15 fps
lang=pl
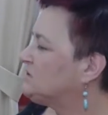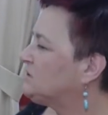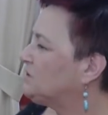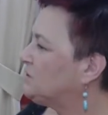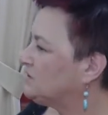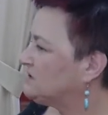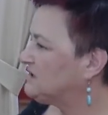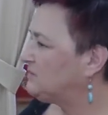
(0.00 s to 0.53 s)

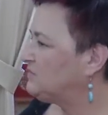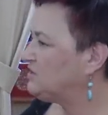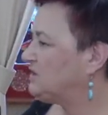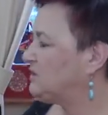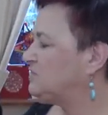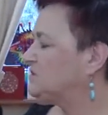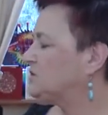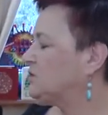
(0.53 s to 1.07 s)
co
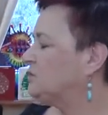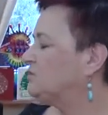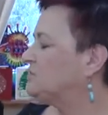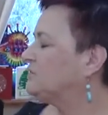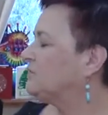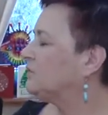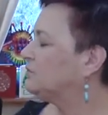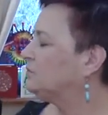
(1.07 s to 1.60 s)
zamierzamy
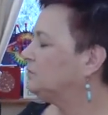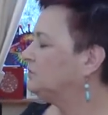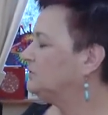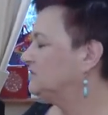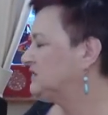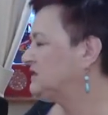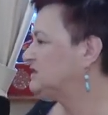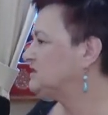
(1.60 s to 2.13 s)
zrobić w roku
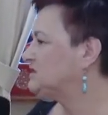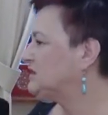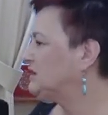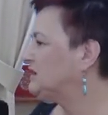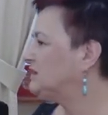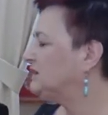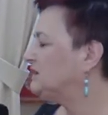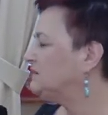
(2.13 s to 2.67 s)

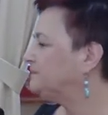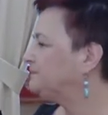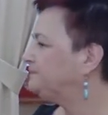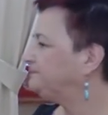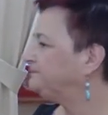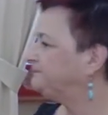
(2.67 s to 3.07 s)
2021?